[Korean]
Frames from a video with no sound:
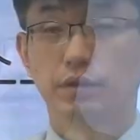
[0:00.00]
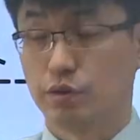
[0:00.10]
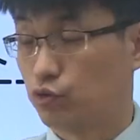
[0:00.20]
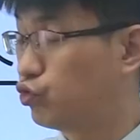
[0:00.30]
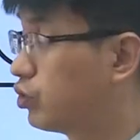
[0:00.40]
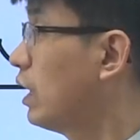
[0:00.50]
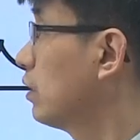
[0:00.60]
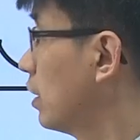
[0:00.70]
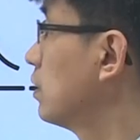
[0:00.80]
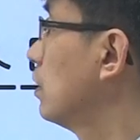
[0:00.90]
네, 수강
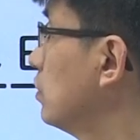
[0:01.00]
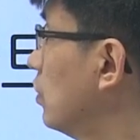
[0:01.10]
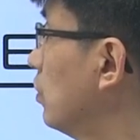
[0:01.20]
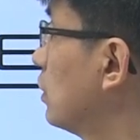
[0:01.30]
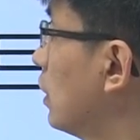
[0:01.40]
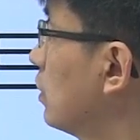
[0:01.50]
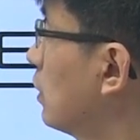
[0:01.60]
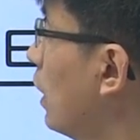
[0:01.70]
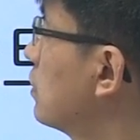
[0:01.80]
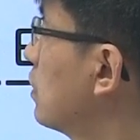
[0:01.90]
대상은요. 일단
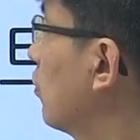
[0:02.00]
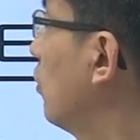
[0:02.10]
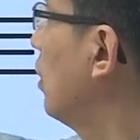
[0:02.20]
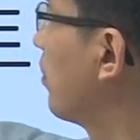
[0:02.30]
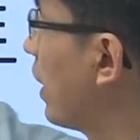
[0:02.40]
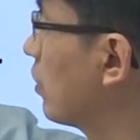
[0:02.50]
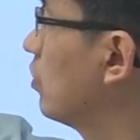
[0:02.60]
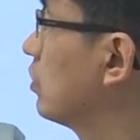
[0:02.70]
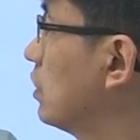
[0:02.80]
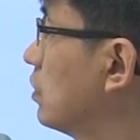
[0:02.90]
테셋과
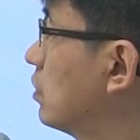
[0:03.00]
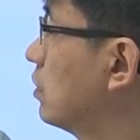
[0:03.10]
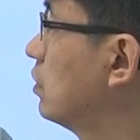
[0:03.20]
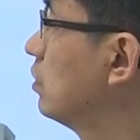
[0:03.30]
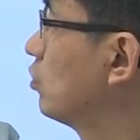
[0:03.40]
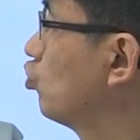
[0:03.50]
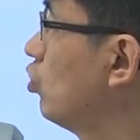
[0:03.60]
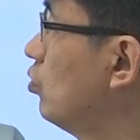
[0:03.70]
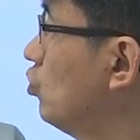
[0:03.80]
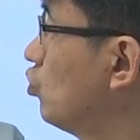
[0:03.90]
매경 테스트
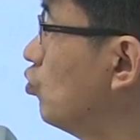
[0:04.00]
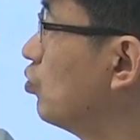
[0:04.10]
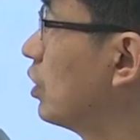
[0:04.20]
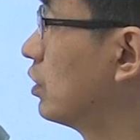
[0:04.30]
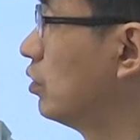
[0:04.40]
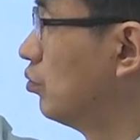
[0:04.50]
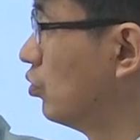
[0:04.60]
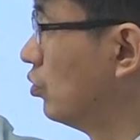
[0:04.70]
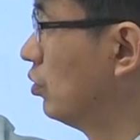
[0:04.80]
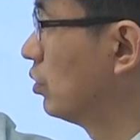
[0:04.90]
수험을 준비하시는
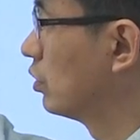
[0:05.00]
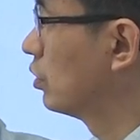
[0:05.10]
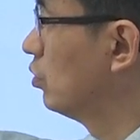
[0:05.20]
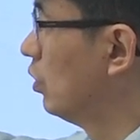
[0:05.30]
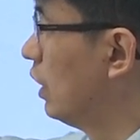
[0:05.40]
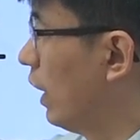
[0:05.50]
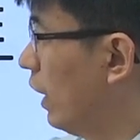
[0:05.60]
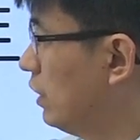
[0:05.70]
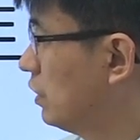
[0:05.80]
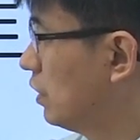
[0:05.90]
분, 그리고
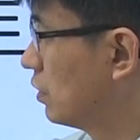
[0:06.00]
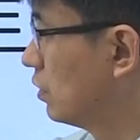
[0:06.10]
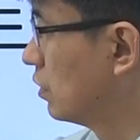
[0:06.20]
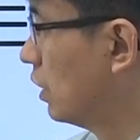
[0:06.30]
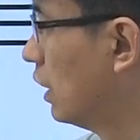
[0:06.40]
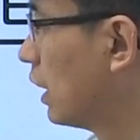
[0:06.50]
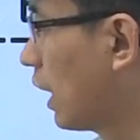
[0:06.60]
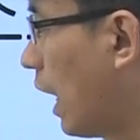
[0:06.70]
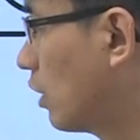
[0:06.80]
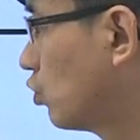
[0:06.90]
NCS
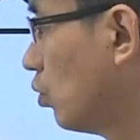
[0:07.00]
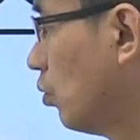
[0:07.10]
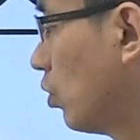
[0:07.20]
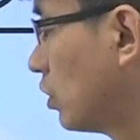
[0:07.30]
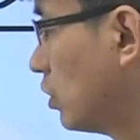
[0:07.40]
각종 뭐